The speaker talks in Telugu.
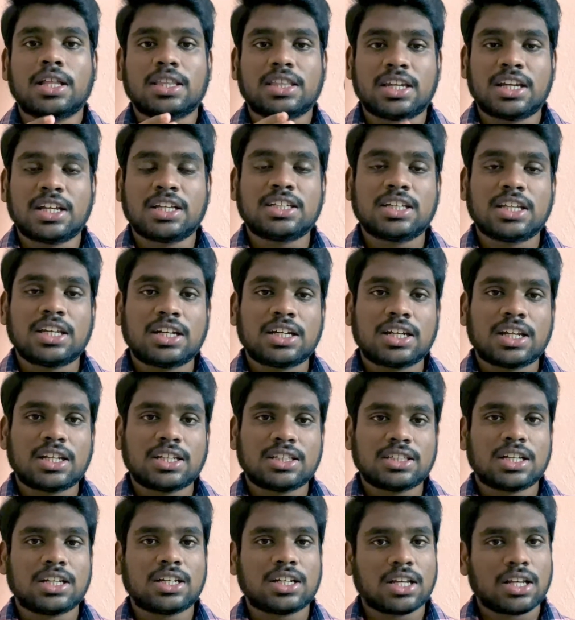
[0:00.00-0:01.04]
త్రీ సిలిండర్
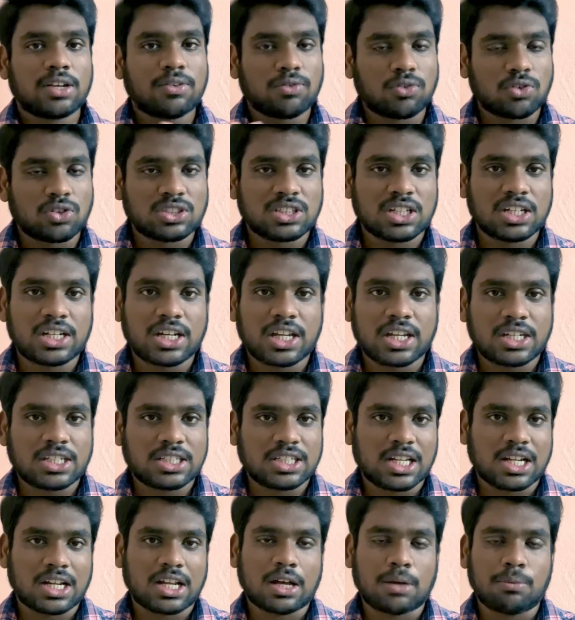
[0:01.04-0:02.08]
ఇంజిన్కి ఫోర్ సిలిండర్
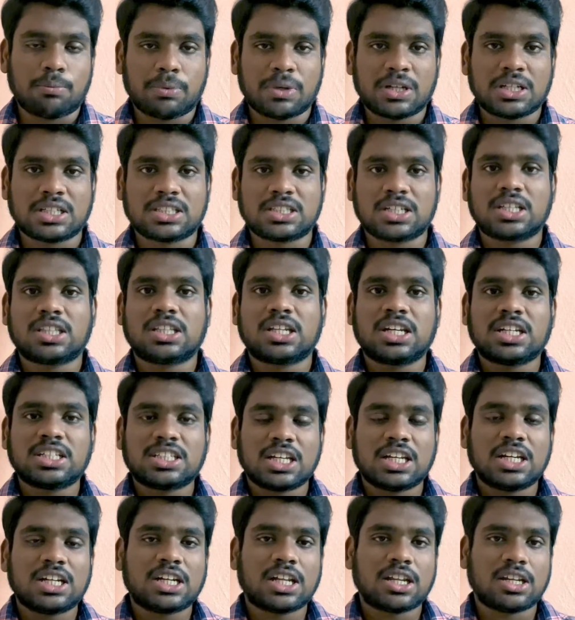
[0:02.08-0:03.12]
ఇంజిన్ కంపేర్ చేస్తే త్రీ
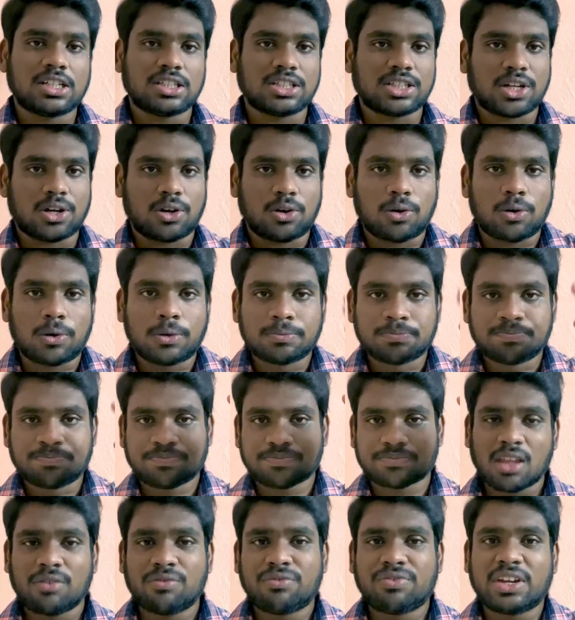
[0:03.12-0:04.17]
సిలిండర్ ఇంజిన్లో
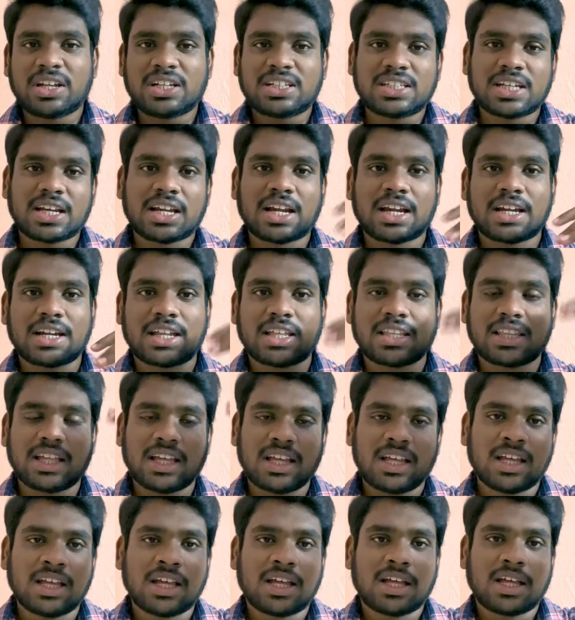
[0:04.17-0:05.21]
ఫ్రిక్షన్ అనేది
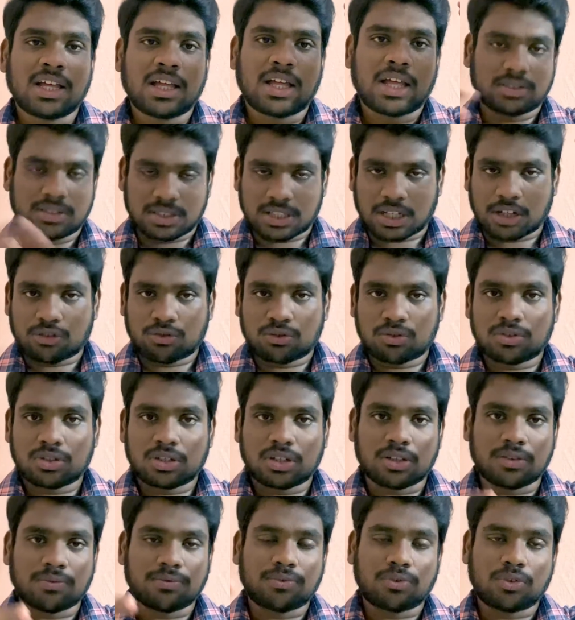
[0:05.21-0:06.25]
తక్కువ
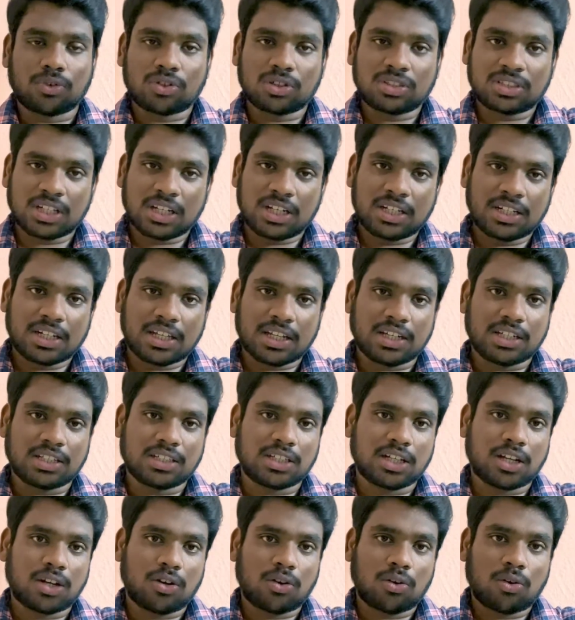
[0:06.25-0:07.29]
ఉంటుంది ఫోర్ సిలిండర్
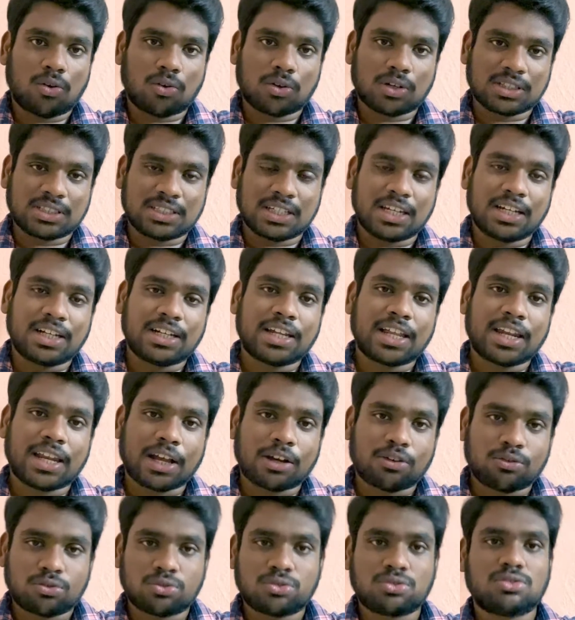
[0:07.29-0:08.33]
ఇంజిన్లో ఒక సిలిండర్
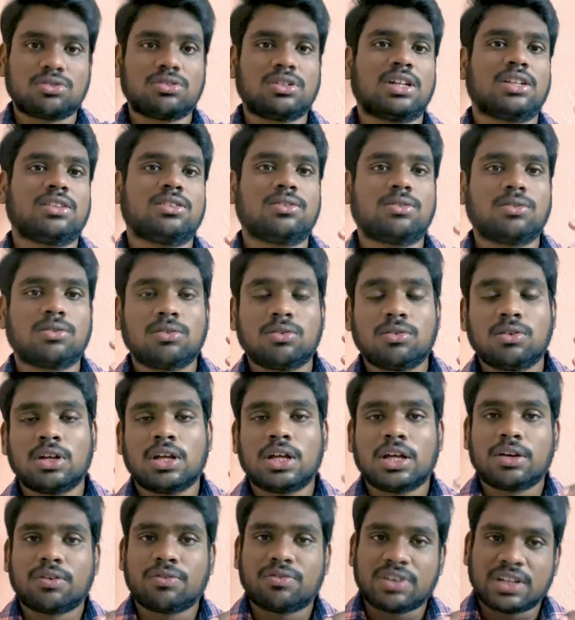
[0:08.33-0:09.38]
ఎక్కువ ఉంటున్నందుకు
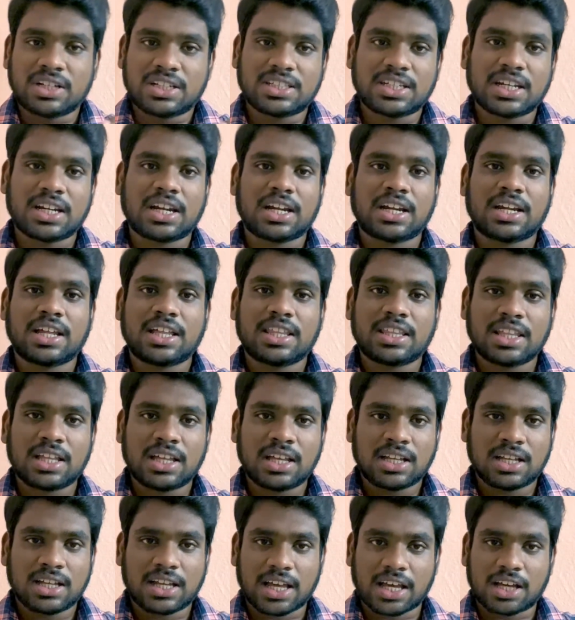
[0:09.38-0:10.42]
ఫ్రిక్షన్ అనేది
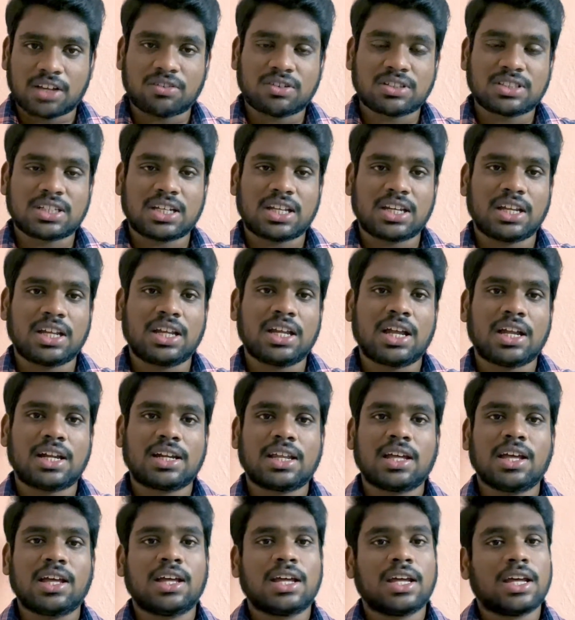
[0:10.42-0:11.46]
ఎక్కువ జరిగి
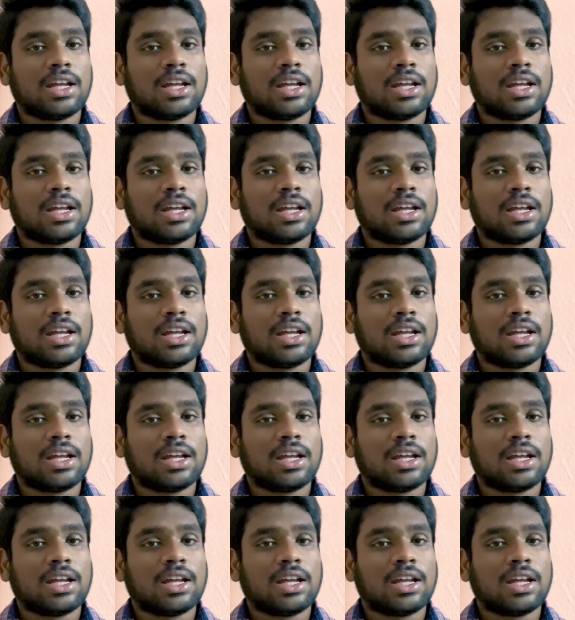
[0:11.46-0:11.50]
అంటే